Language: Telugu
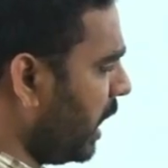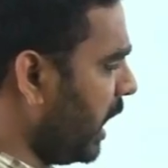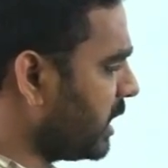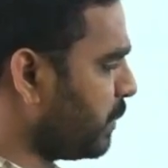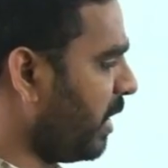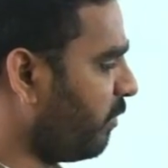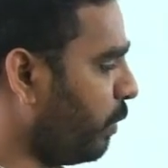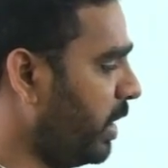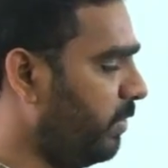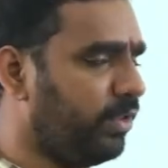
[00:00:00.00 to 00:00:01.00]
ఎక్స్ ప్లస్
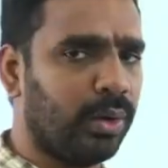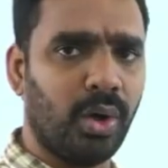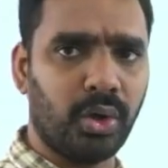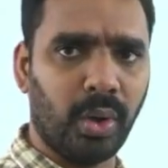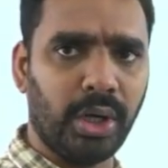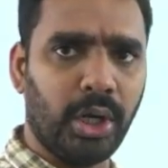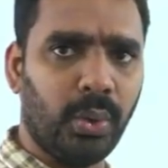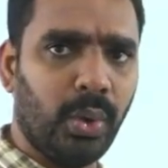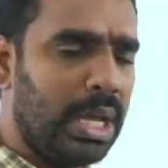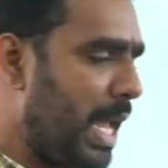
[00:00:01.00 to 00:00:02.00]
వై ఈజ్ ఈక్వల్ ట్వంటీ
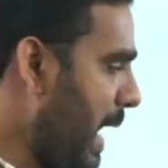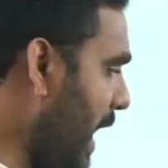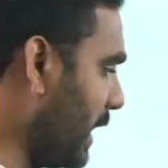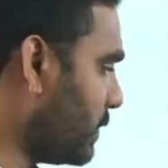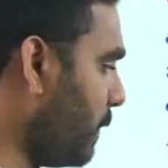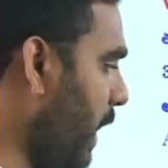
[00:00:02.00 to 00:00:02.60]
టూ ఎక్స్